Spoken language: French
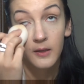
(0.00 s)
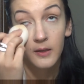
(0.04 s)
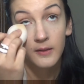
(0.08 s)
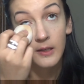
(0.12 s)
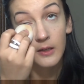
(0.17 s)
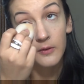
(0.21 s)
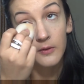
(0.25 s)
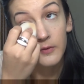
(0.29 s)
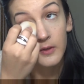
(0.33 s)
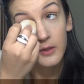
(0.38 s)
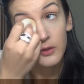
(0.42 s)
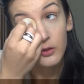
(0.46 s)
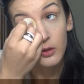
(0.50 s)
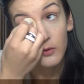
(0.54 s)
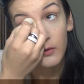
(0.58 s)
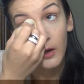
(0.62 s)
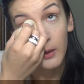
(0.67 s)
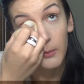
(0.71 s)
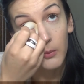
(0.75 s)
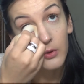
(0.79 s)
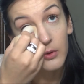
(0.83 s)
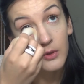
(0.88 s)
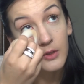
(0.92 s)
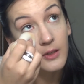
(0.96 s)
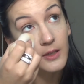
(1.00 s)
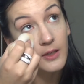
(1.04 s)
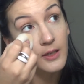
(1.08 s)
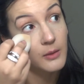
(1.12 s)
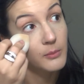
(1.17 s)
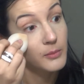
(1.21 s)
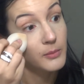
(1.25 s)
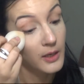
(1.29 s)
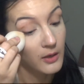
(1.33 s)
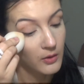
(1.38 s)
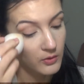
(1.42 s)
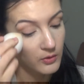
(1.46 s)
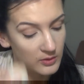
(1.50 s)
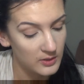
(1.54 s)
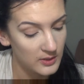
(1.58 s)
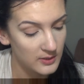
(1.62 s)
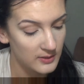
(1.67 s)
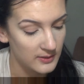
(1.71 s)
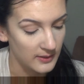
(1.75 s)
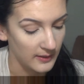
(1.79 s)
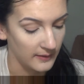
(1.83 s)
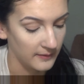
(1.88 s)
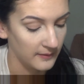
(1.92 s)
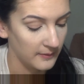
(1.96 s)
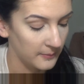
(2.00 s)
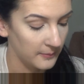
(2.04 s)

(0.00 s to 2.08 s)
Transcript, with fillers: Ça fixe vraiment très bien l'anti-cerne.